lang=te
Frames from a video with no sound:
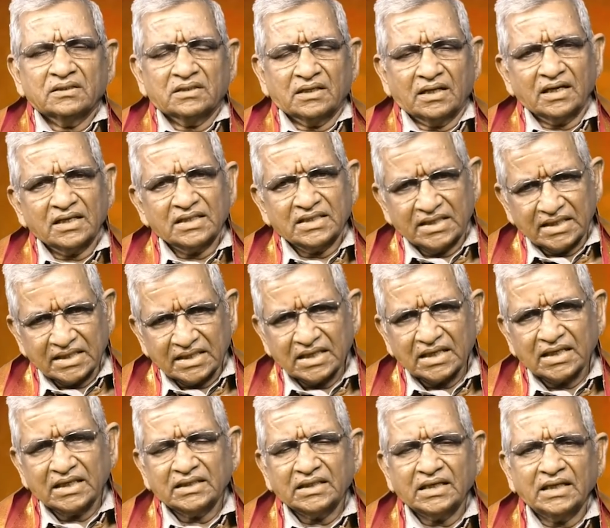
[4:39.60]
చాలా
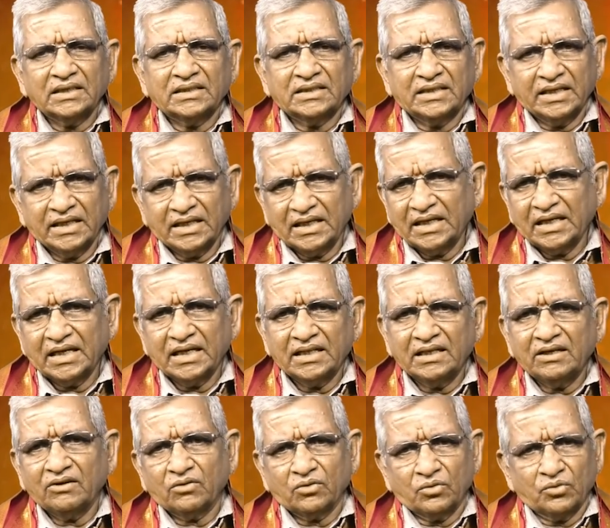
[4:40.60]
శీఘ్రగతిన
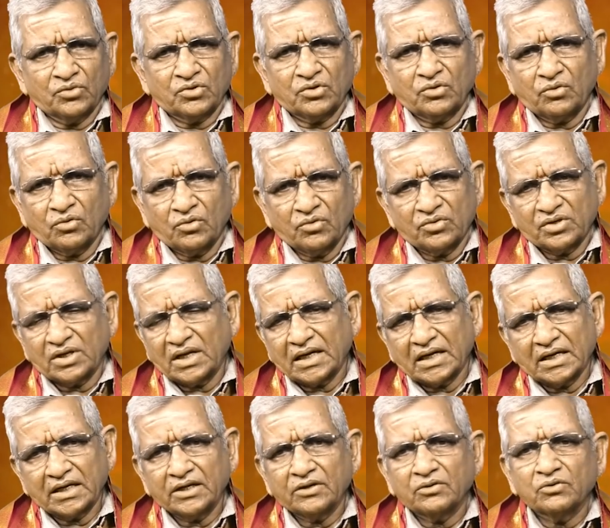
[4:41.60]
చేయగలిగేది ఒక నిమిషం రెండు నిమిషాల
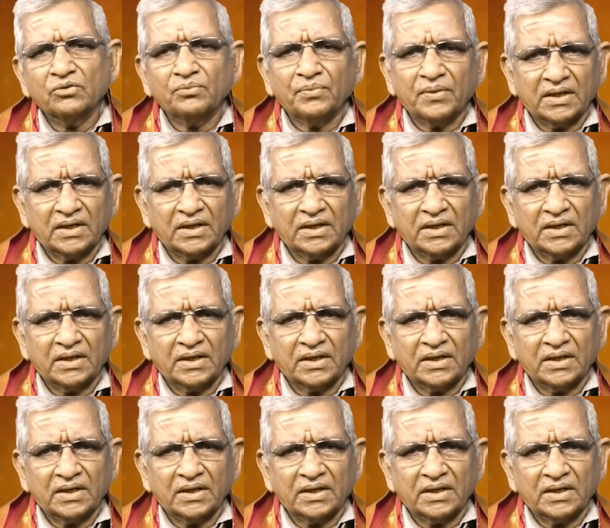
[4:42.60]
కంటే ఎక్కువ